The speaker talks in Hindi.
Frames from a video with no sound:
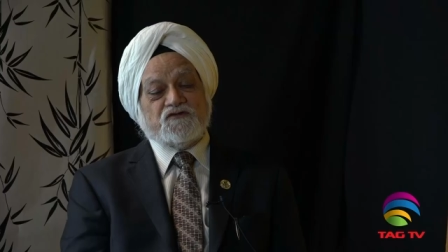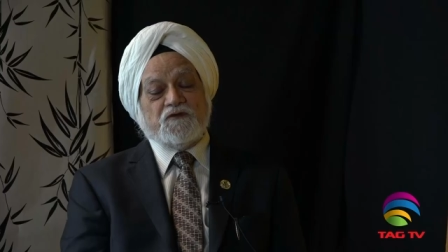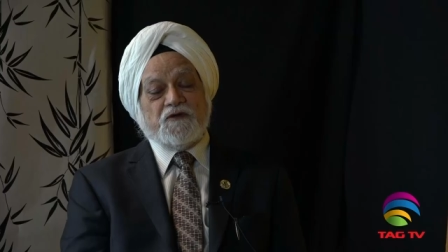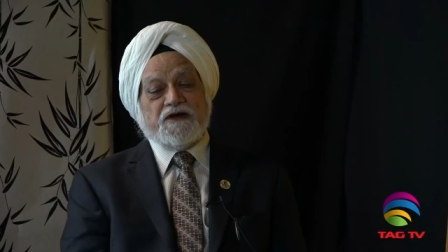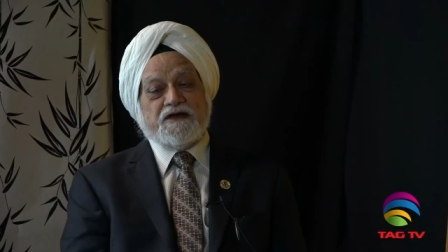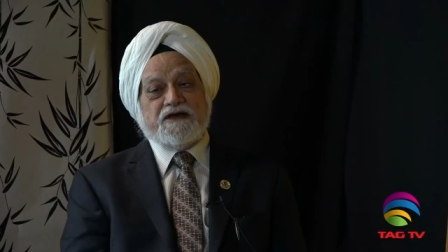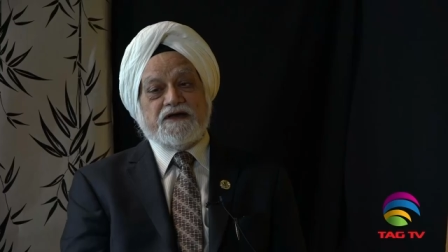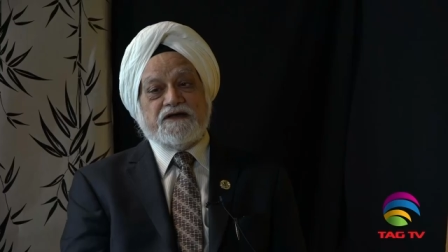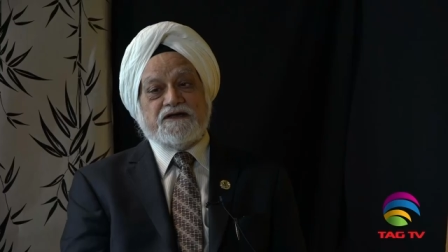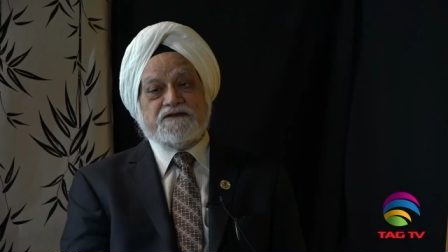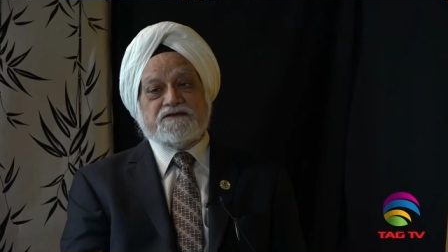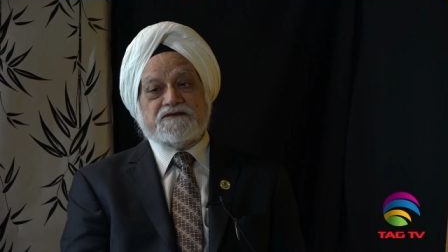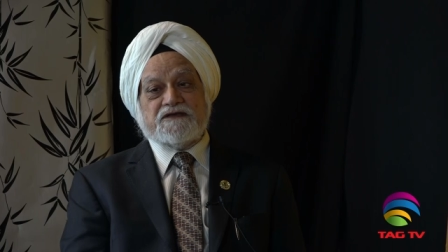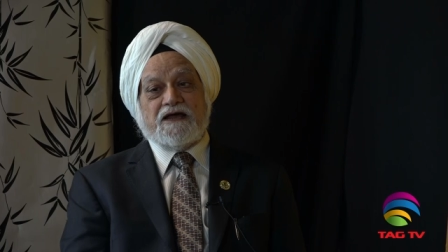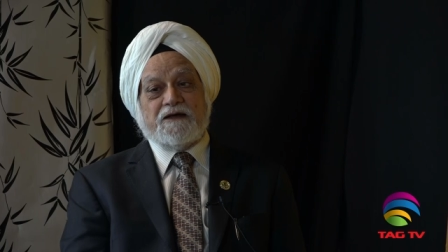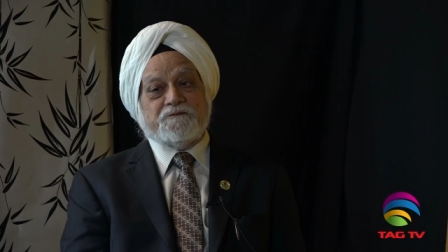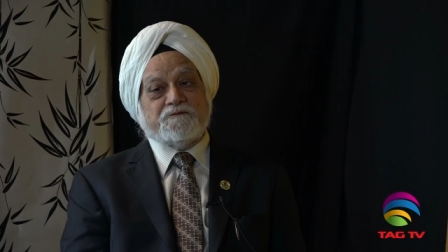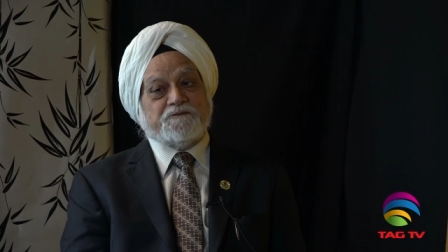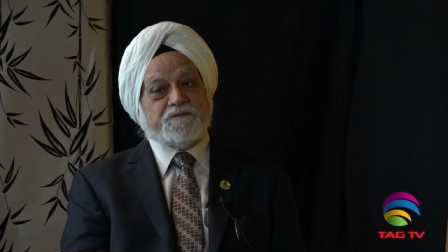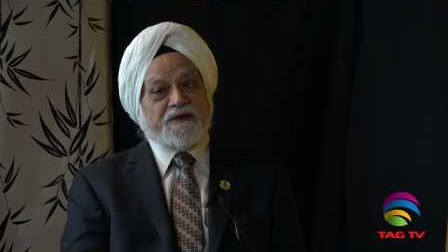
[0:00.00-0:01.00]
वक़्त
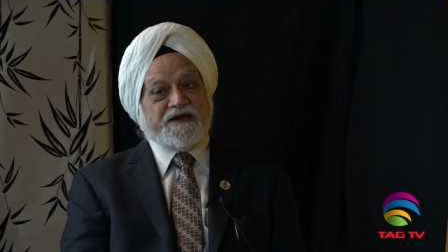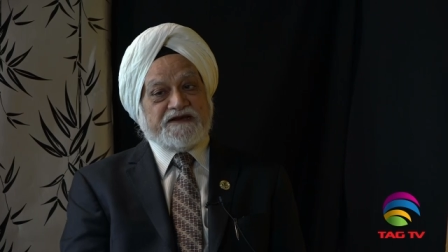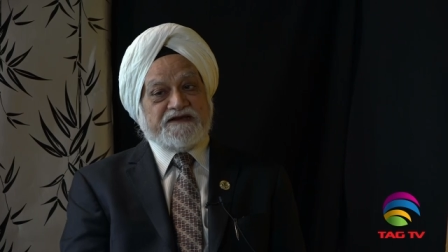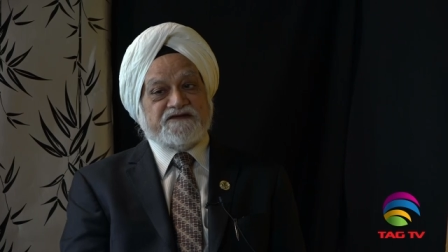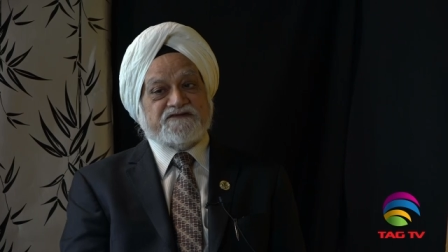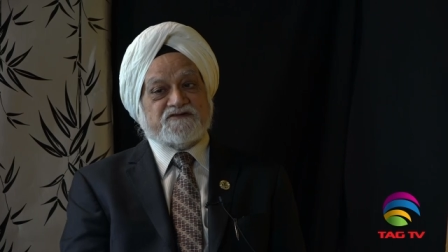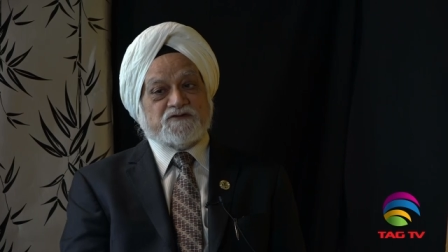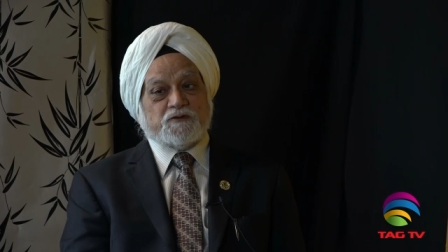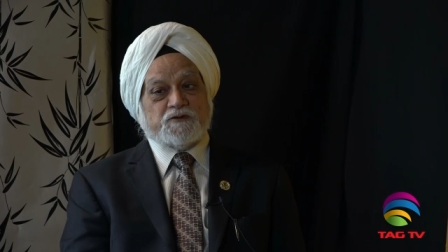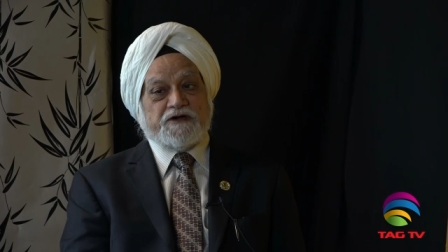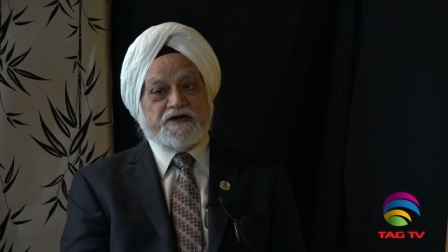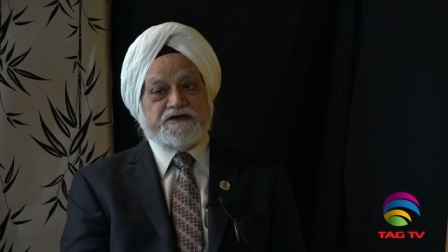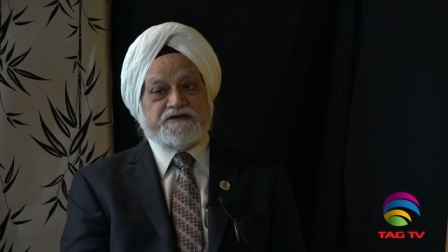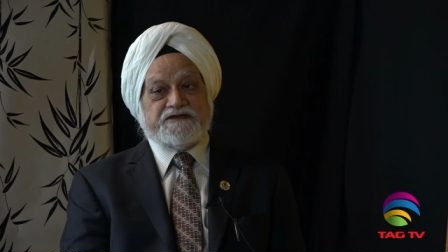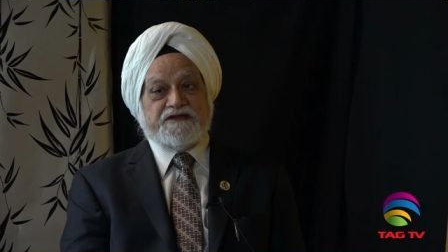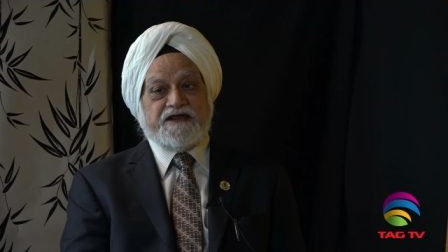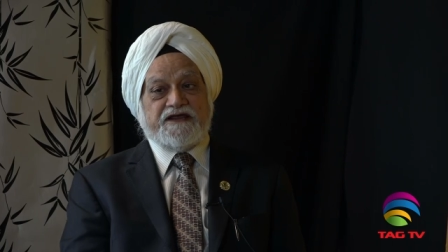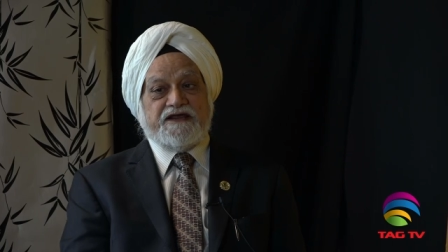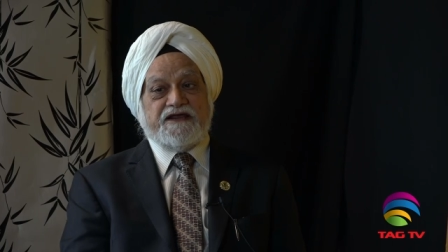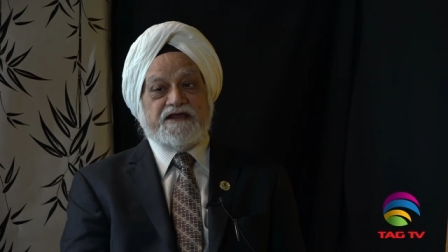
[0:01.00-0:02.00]
हम पहले स्टूडेंट
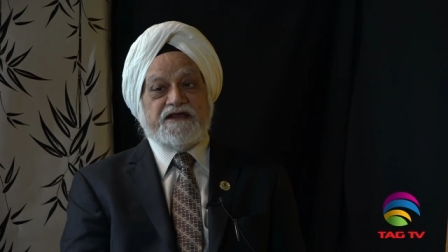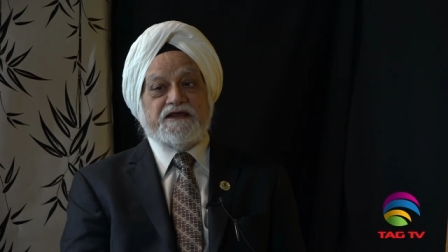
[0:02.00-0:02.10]
थे